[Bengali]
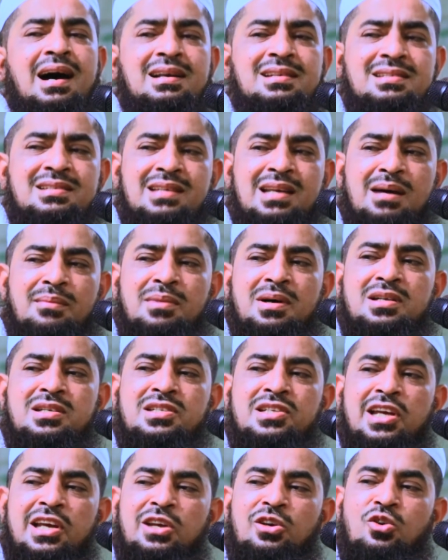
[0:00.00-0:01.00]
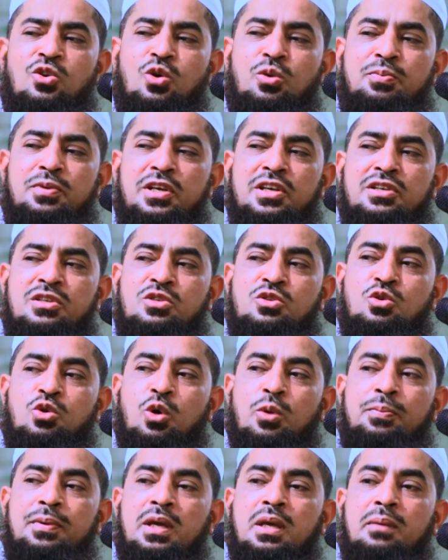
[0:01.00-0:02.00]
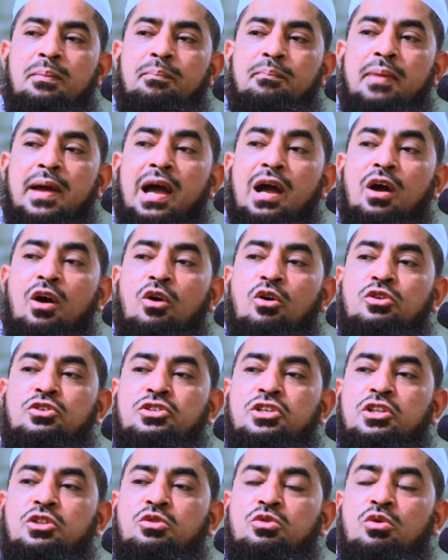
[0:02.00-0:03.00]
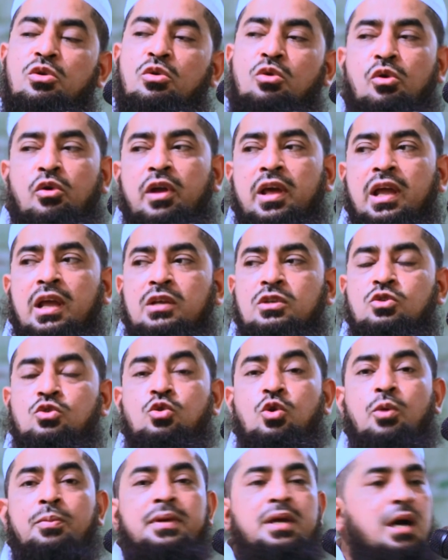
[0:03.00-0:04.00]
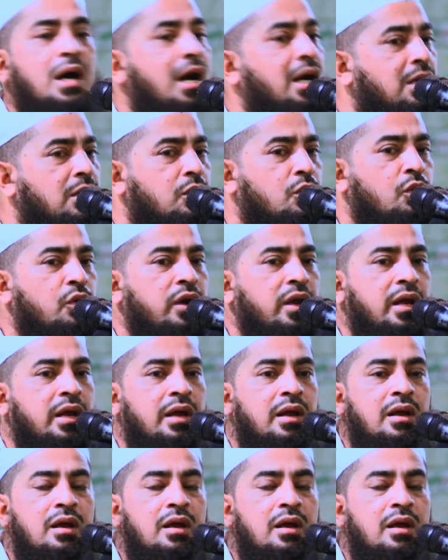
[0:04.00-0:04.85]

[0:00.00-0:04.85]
আজকে আমার সেই নবীর ছবি ব্যঙ্গ চিত্র করে ছবি আর্ট করে